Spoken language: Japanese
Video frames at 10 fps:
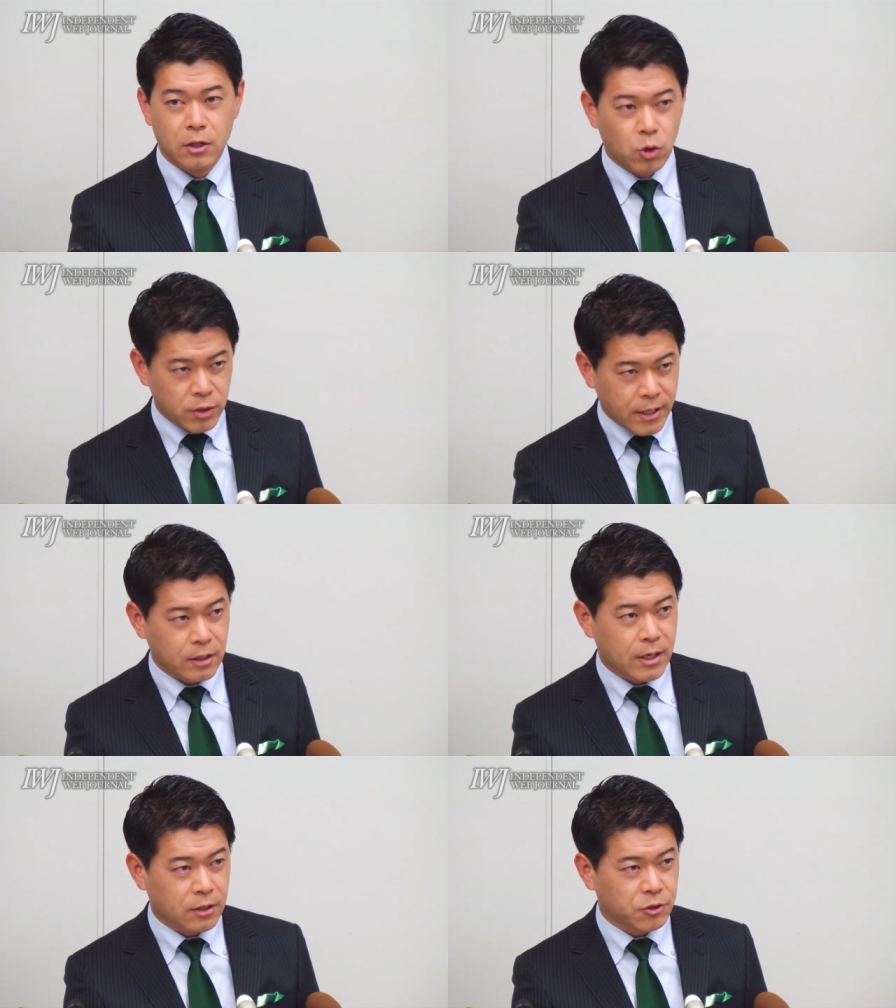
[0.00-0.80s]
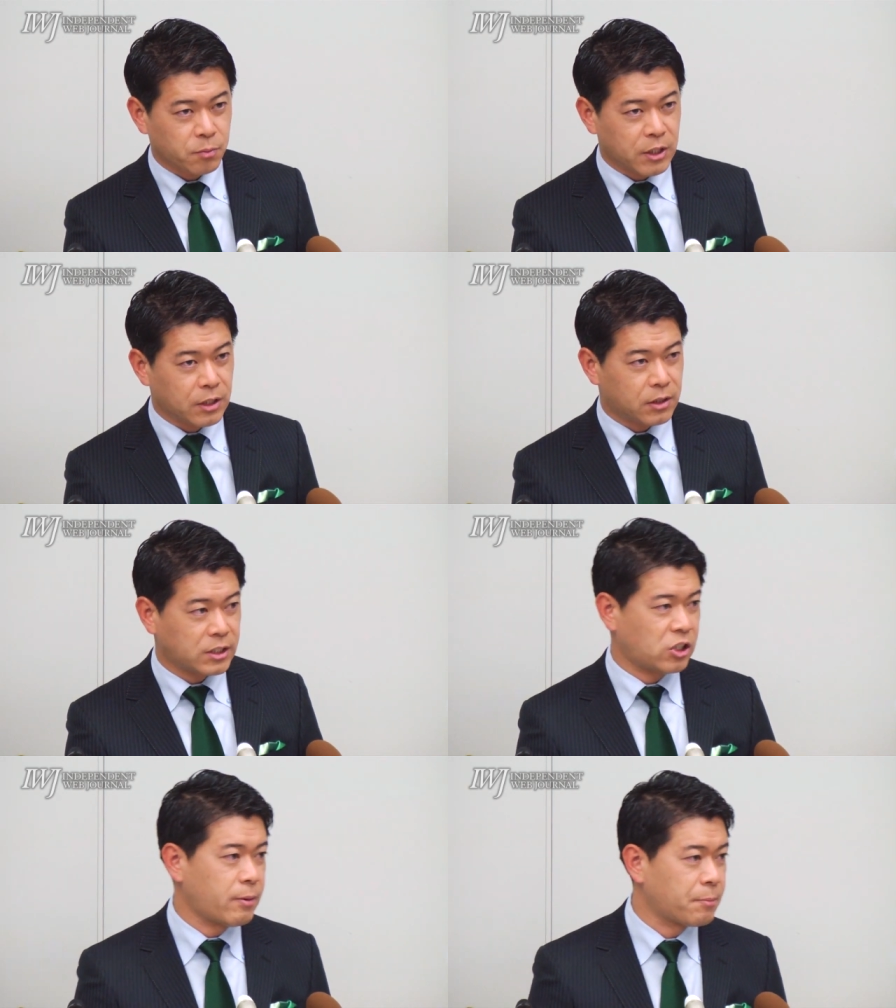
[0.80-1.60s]
都内各所見に行って
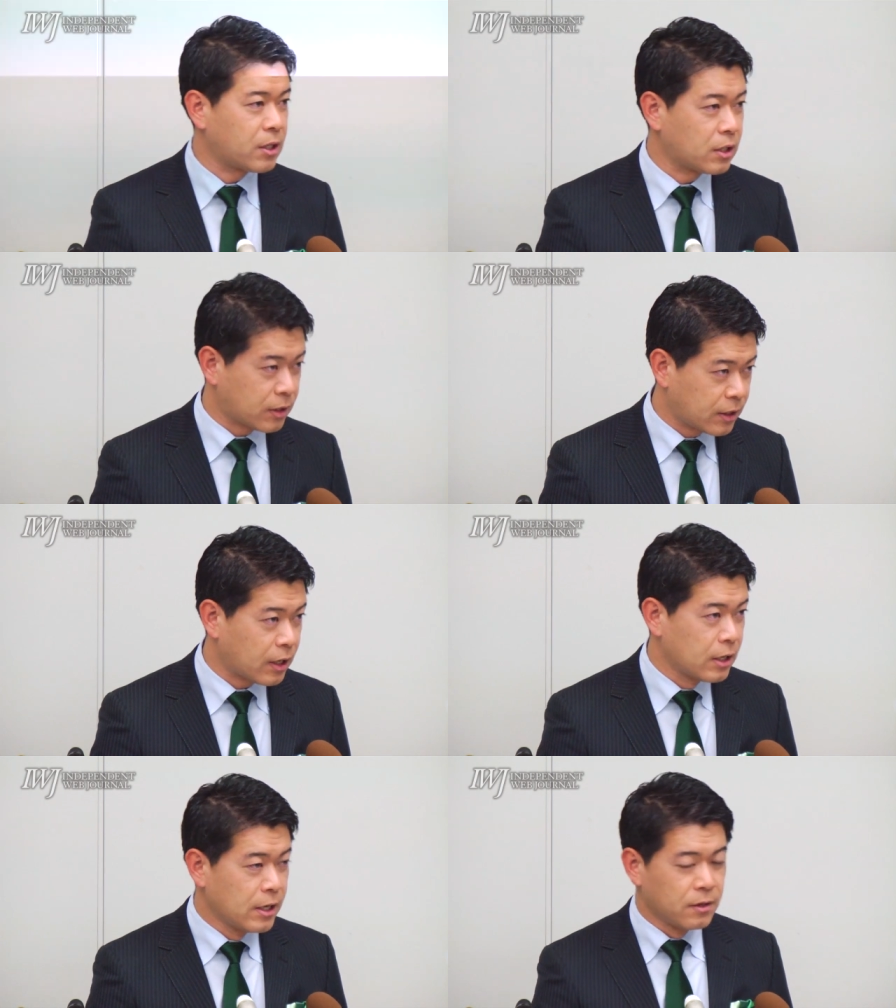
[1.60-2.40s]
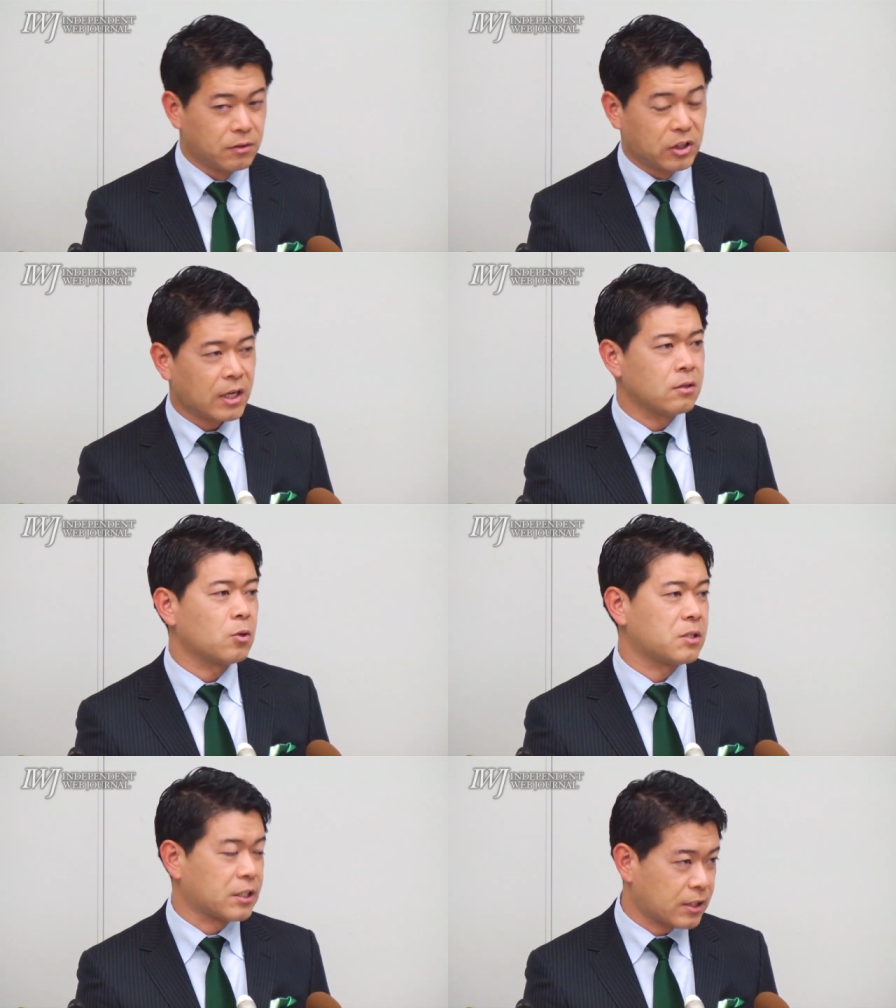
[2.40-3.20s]
千葉見に行って
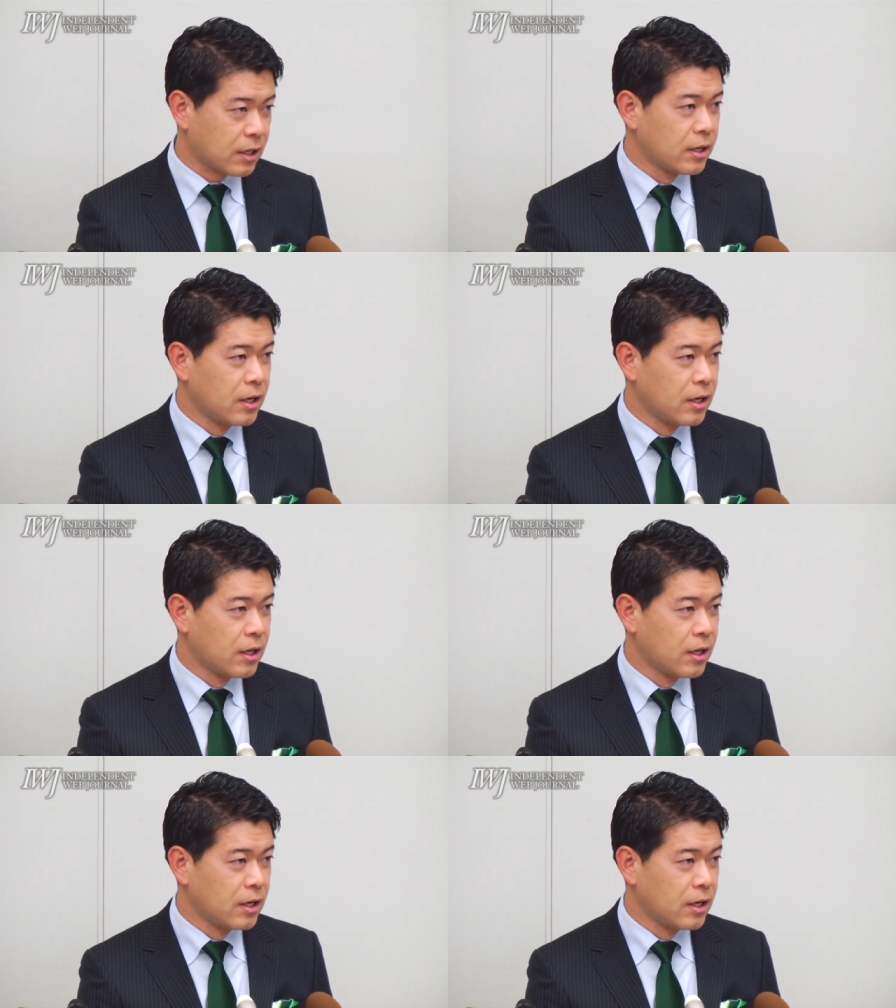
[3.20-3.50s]
ダントツでした